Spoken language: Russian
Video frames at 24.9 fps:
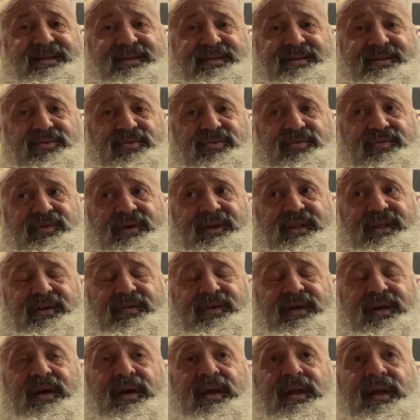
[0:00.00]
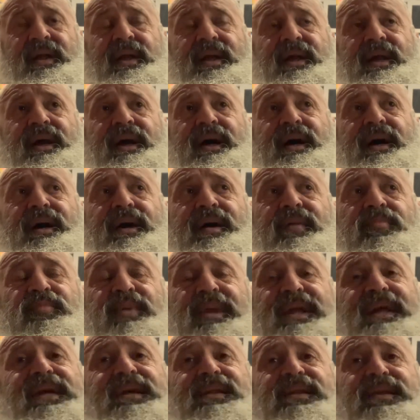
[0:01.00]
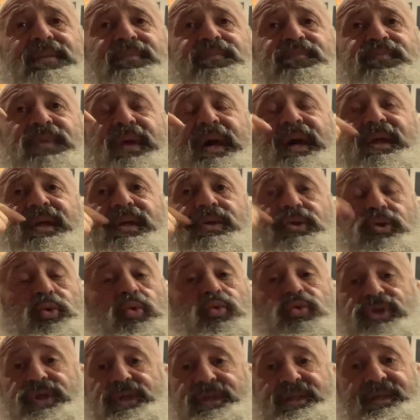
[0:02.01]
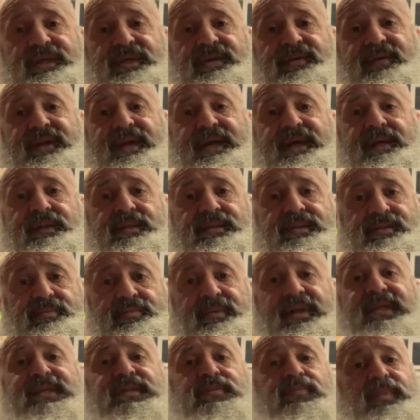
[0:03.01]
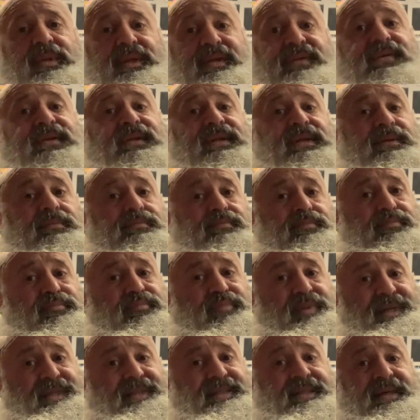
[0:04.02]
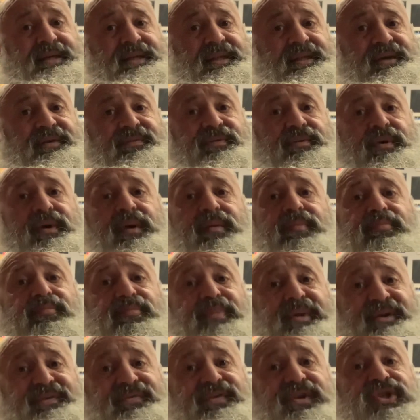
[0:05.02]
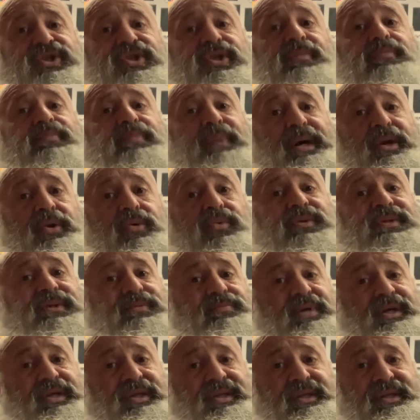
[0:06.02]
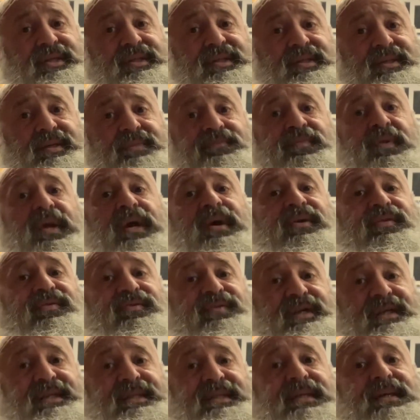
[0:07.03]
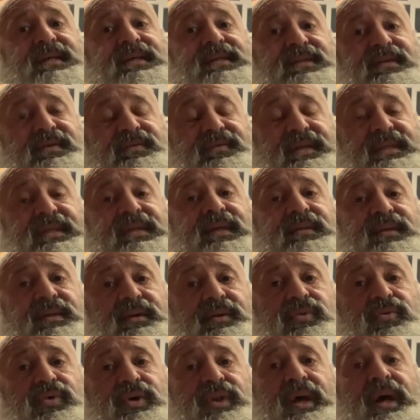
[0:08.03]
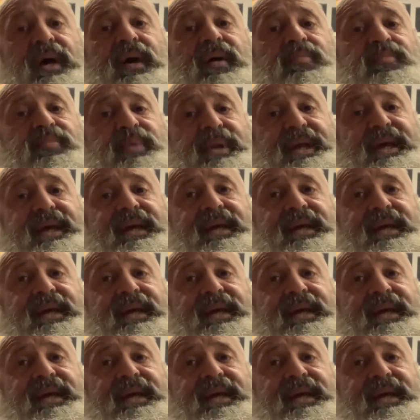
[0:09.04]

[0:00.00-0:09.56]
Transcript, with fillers: такой в голове. А, при этом она тут же заявляет, 17,5% превышен порог смертности в России за 2020 год. При